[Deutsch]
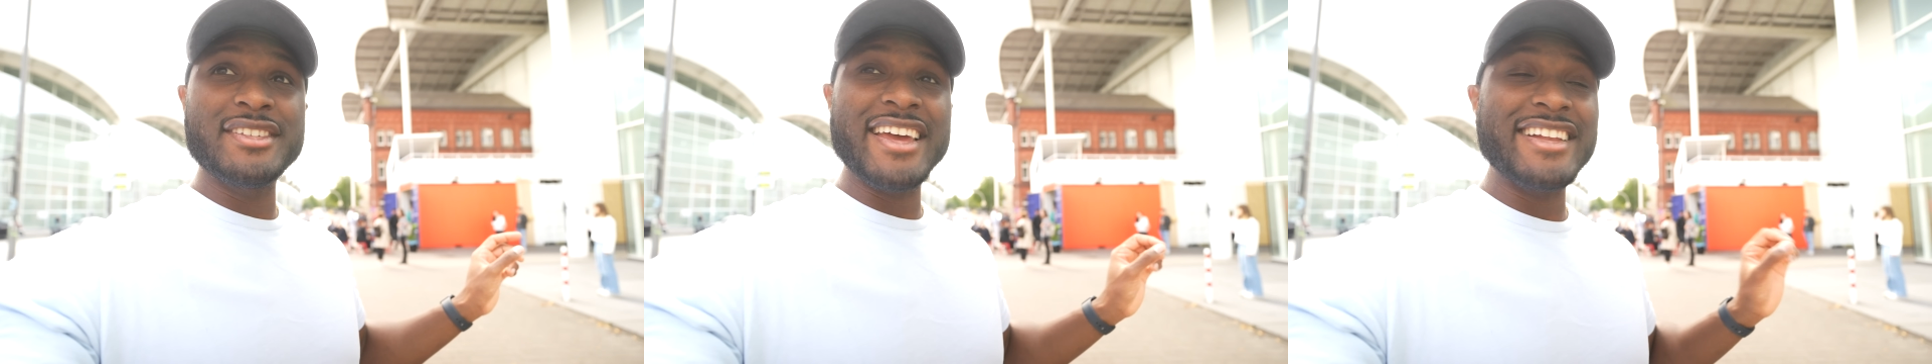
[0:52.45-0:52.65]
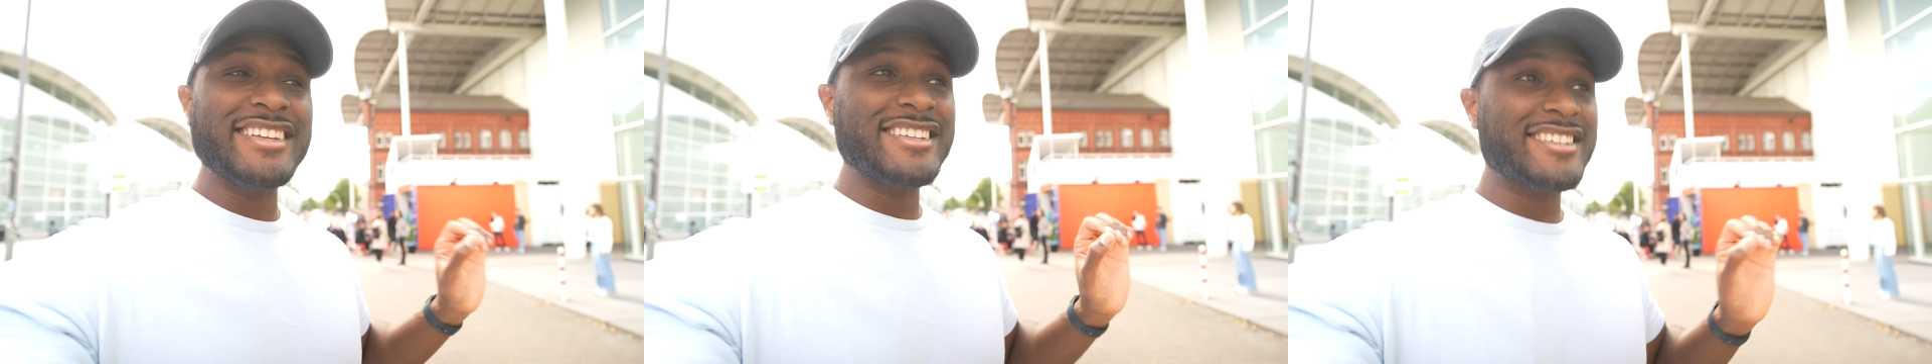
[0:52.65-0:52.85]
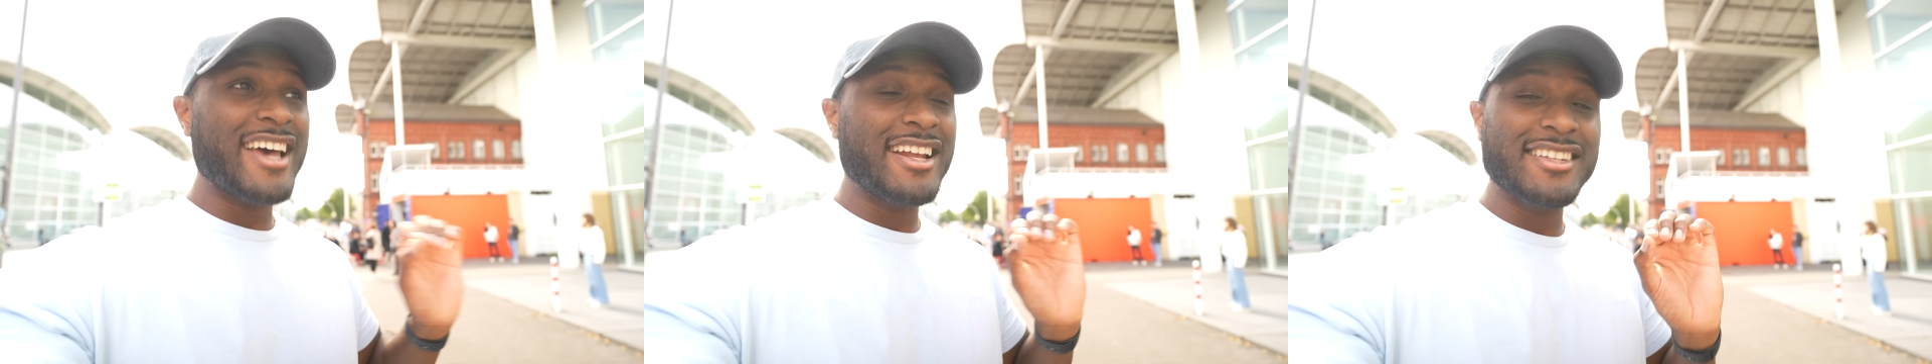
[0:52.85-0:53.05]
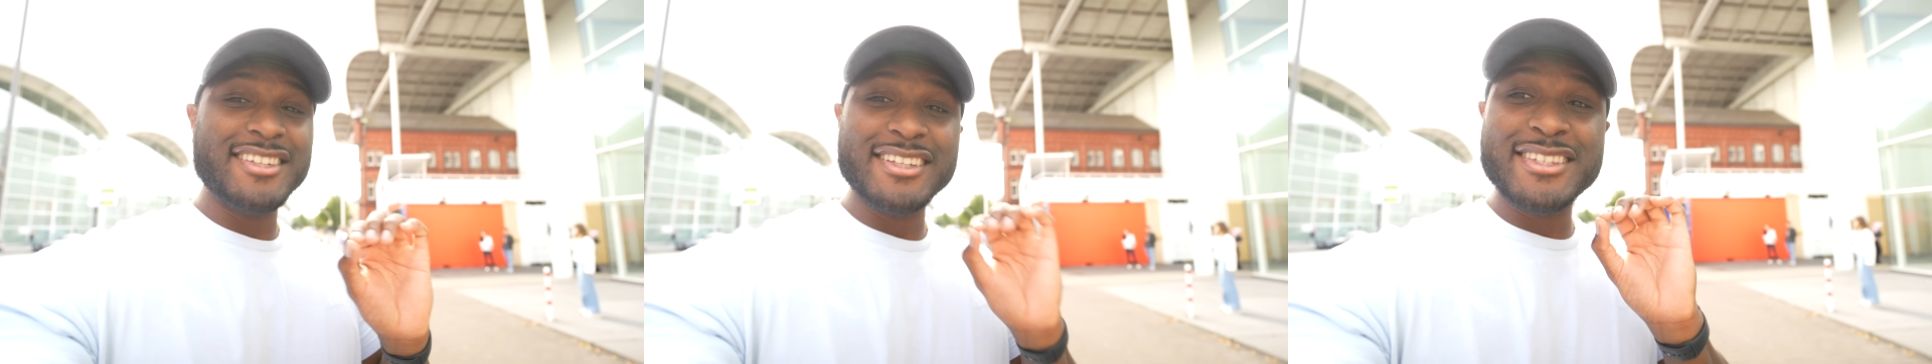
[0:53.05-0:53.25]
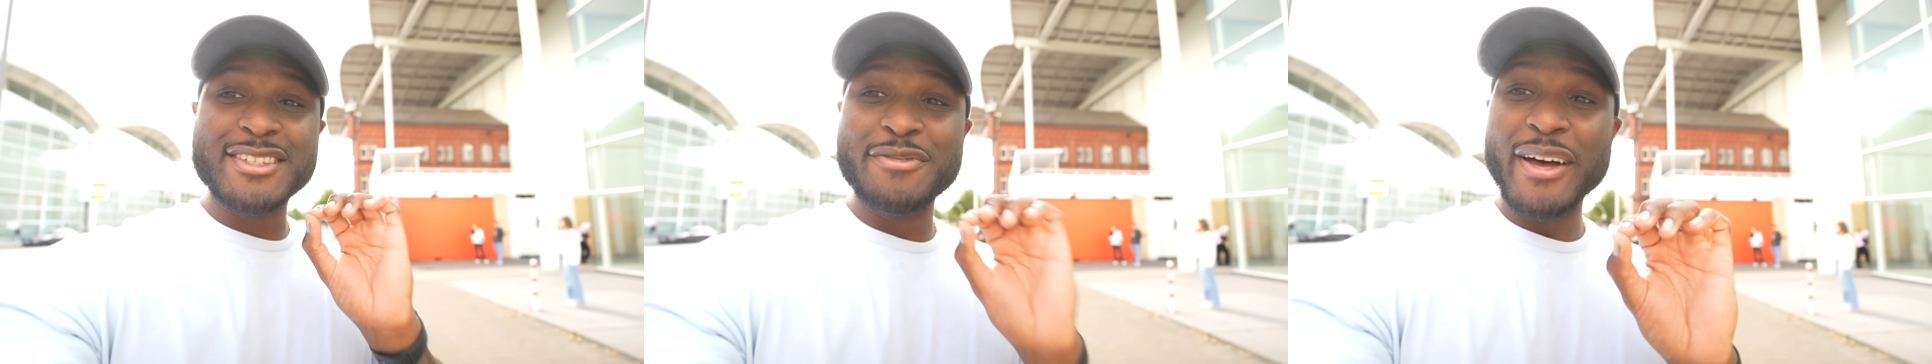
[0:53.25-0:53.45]
der hat jetzt gerade
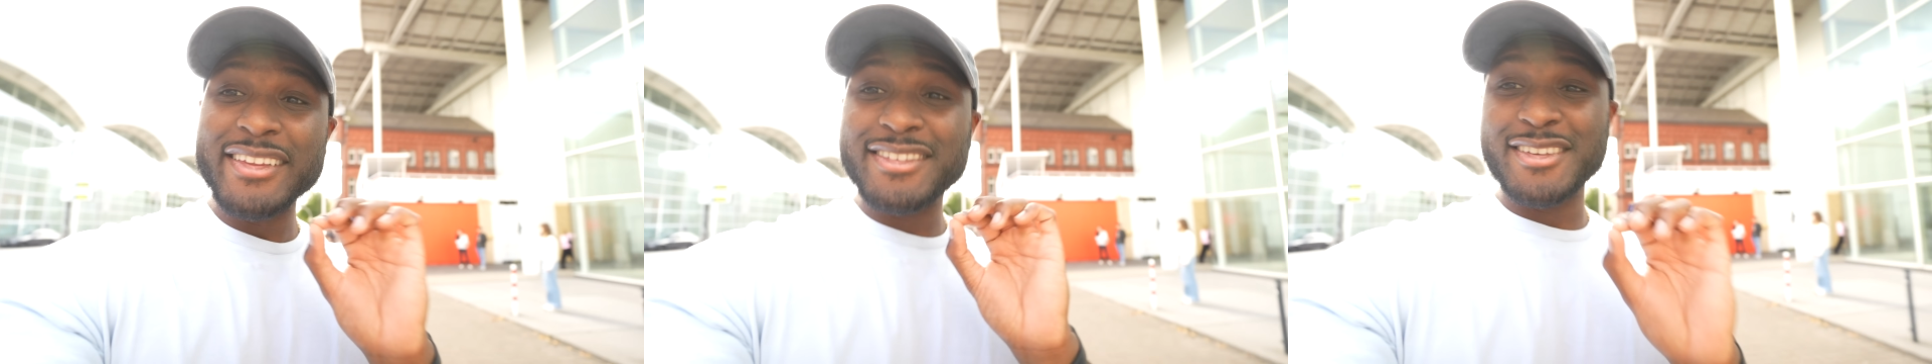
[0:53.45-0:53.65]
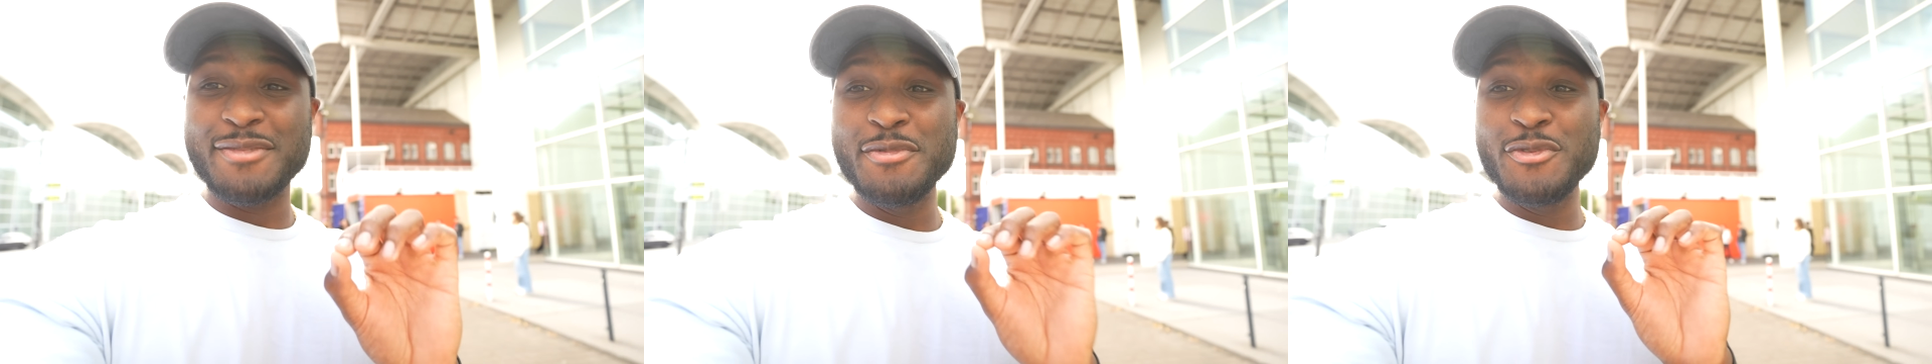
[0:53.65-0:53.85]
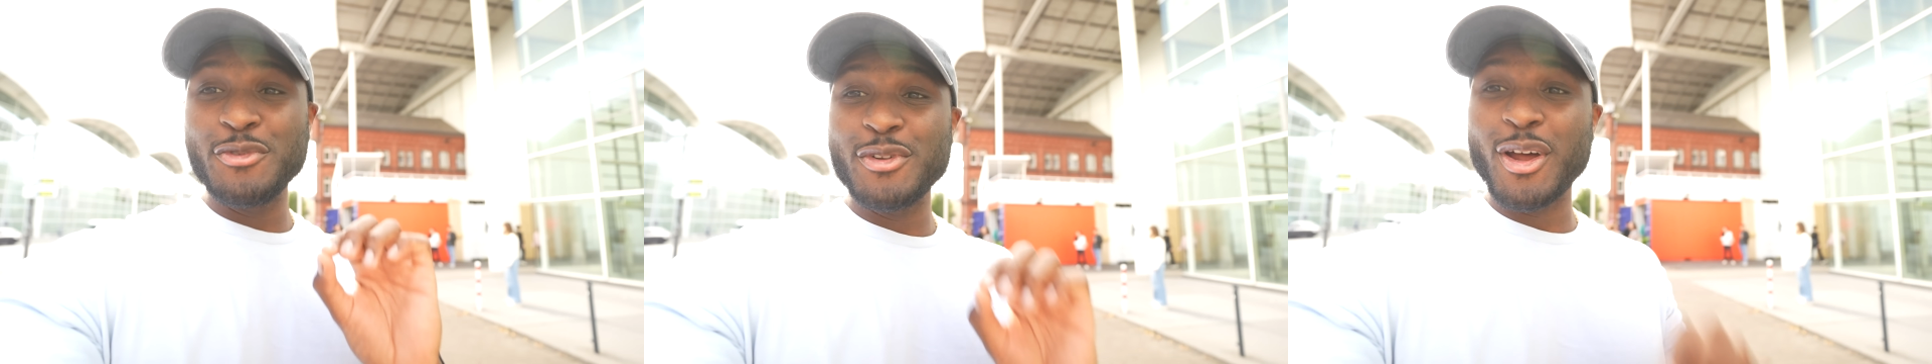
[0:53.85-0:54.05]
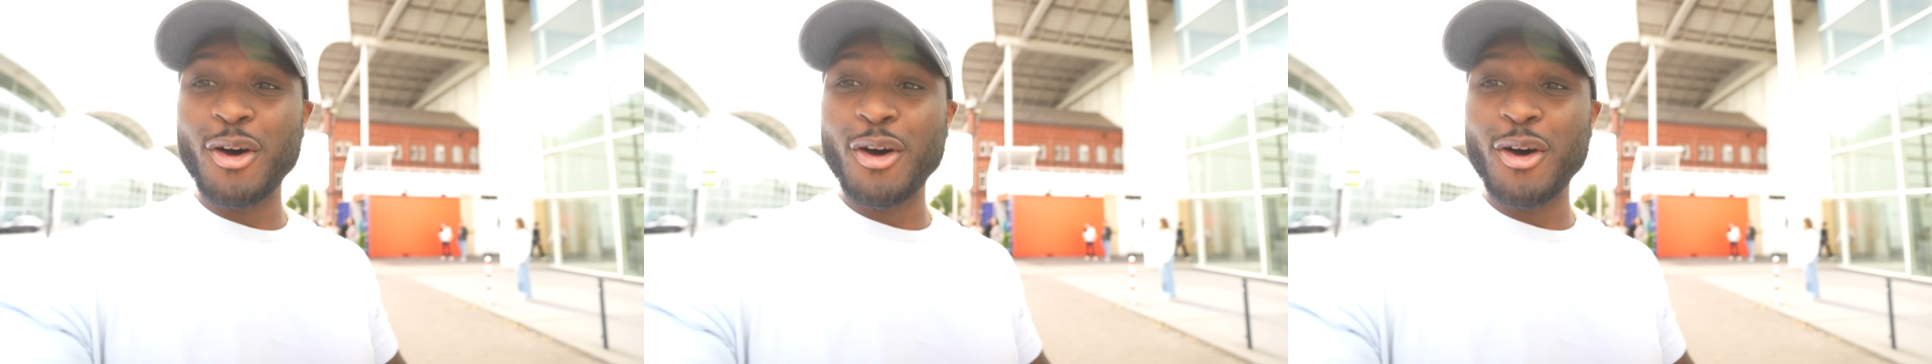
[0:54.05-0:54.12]
seit 20 Minuten